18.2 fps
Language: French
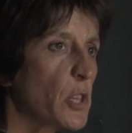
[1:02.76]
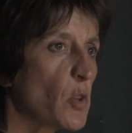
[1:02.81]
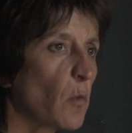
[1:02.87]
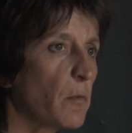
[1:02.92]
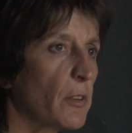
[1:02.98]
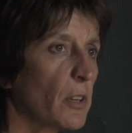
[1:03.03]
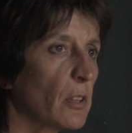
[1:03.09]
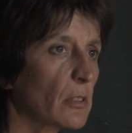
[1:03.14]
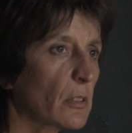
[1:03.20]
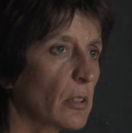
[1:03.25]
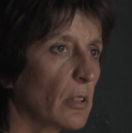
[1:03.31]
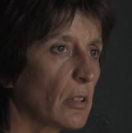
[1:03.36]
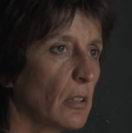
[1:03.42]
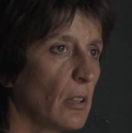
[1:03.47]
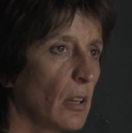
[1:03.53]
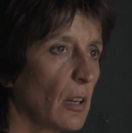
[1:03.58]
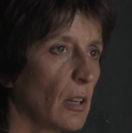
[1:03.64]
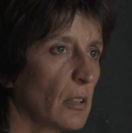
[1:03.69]
ton ventre.
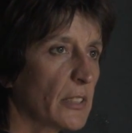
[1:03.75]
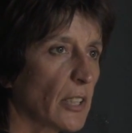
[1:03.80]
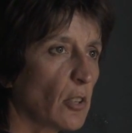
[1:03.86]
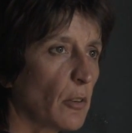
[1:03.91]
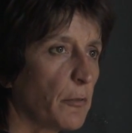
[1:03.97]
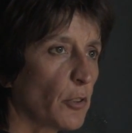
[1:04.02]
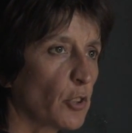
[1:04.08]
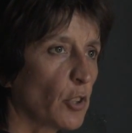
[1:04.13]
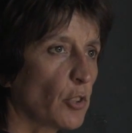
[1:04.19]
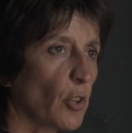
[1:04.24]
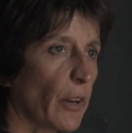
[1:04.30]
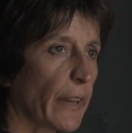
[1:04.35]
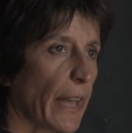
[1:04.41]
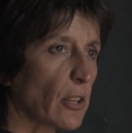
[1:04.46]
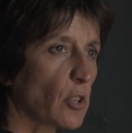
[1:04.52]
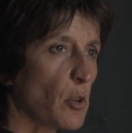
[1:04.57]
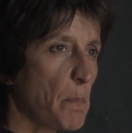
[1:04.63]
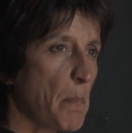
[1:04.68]
Cet enfant ne te
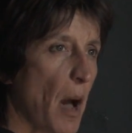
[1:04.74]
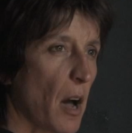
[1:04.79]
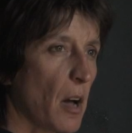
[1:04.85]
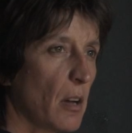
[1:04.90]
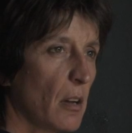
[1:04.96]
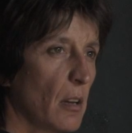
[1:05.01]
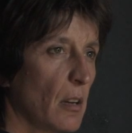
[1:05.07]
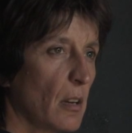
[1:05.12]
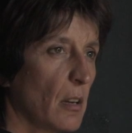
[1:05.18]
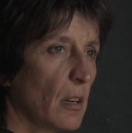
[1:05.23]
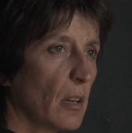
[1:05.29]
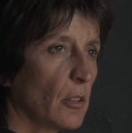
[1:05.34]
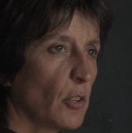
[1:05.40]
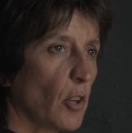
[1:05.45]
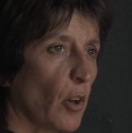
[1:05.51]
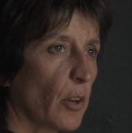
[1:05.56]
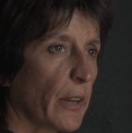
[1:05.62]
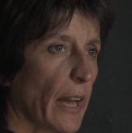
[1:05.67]
regarde pas.
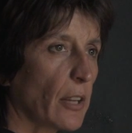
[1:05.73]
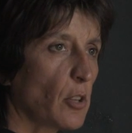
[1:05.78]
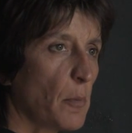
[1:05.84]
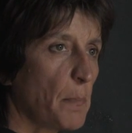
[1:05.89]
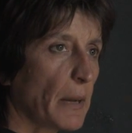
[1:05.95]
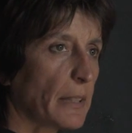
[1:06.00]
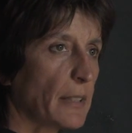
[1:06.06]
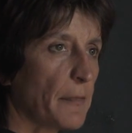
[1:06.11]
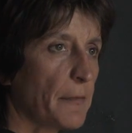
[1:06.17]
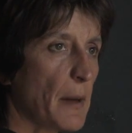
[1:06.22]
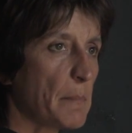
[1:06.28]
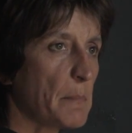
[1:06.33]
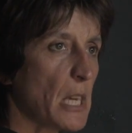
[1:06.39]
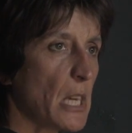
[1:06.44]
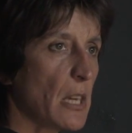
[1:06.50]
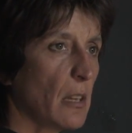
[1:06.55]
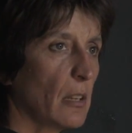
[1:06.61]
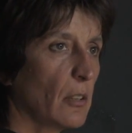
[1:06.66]
Ne regarde pas ta
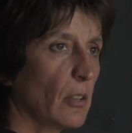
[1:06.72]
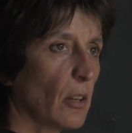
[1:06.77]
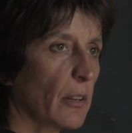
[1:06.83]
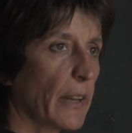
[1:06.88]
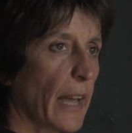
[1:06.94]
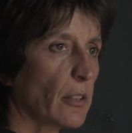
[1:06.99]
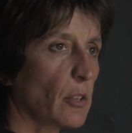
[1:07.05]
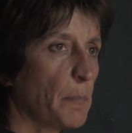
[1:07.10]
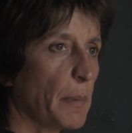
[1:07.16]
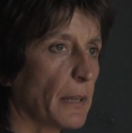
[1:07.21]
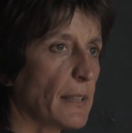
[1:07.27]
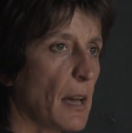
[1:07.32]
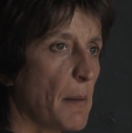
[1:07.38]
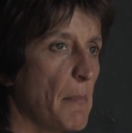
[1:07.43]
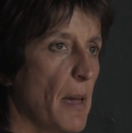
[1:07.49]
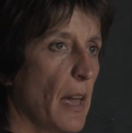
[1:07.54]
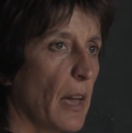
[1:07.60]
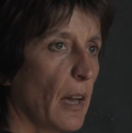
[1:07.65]
famille, ne regarde pas ta
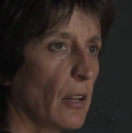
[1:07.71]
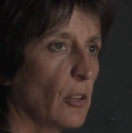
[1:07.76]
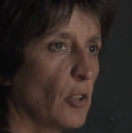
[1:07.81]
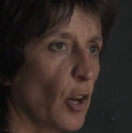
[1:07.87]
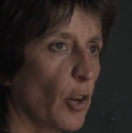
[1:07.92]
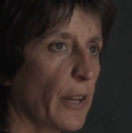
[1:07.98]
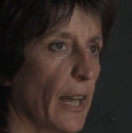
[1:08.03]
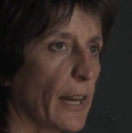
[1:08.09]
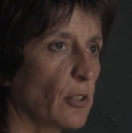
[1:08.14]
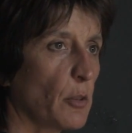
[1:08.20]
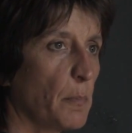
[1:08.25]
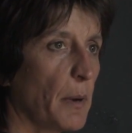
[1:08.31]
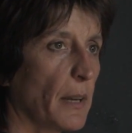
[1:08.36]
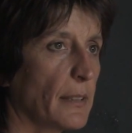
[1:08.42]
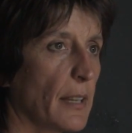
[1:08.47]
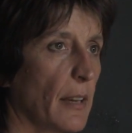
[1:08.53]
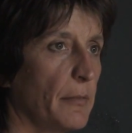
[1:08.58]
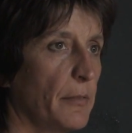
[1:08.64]
mère, ne regarde
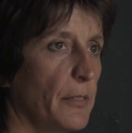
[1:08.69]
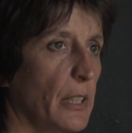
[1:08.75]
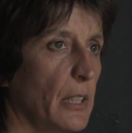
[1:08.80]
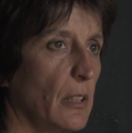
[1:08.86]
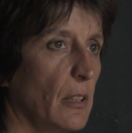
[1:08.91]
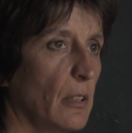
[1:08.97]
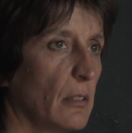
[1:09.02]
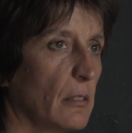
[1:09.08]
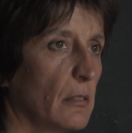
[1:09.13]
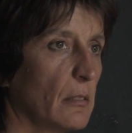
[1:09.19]
pas ta vie.